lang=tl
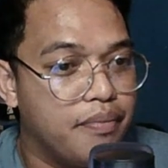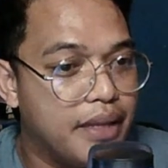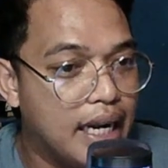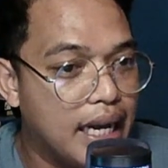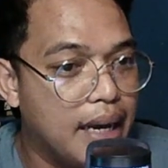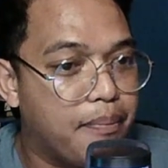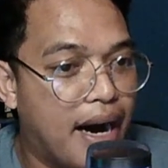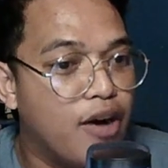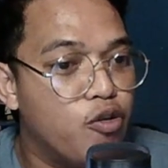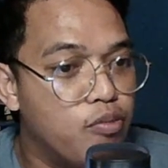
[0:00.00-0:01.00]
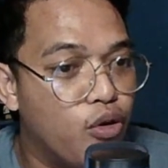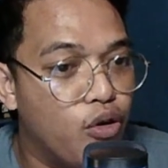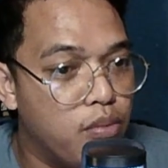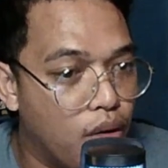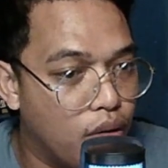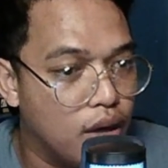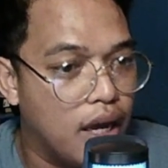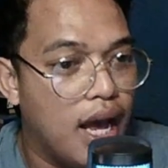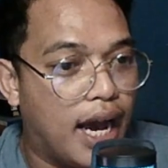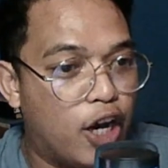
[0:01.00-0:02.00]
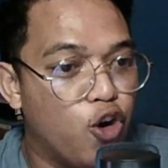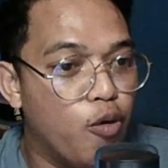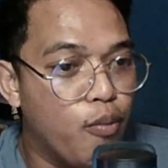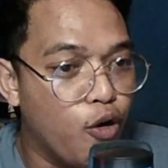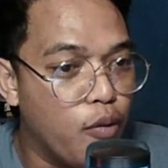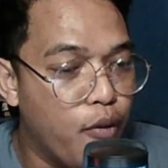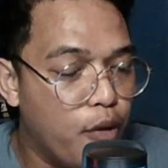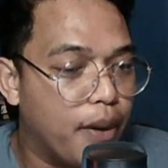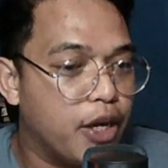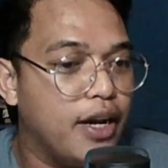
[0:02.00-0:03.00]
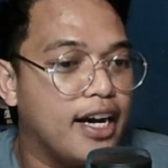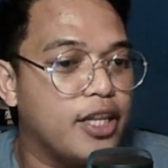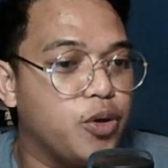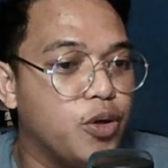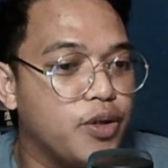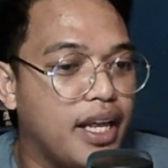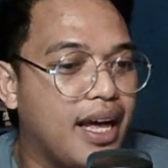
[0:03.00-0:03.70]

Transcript: dili pang hubog-hubog kay kung hubog-hubog pag yun ang atuon na